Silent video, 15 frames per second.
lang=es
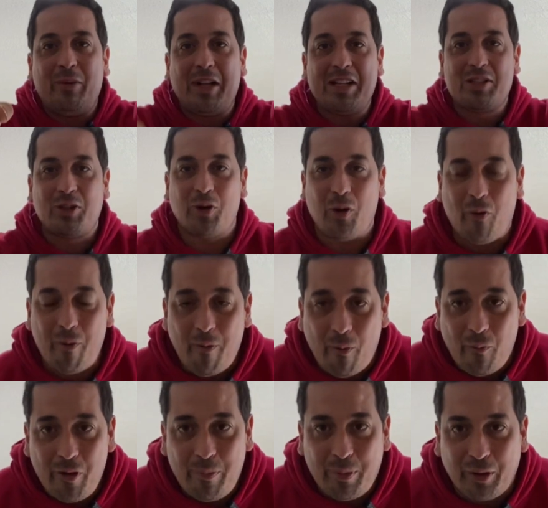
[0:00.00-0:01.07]
abrazo, nos vemos
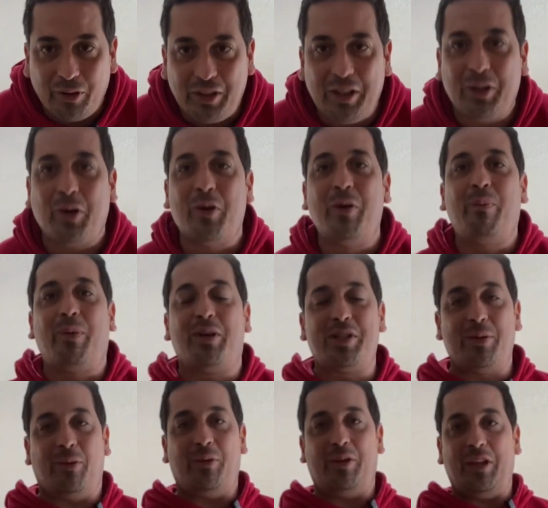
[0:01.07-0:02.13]
muy prontito con un
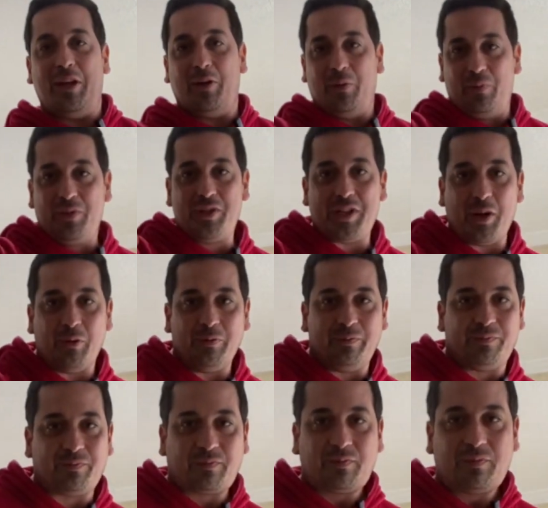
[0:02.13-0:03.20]
próximo video. Chao.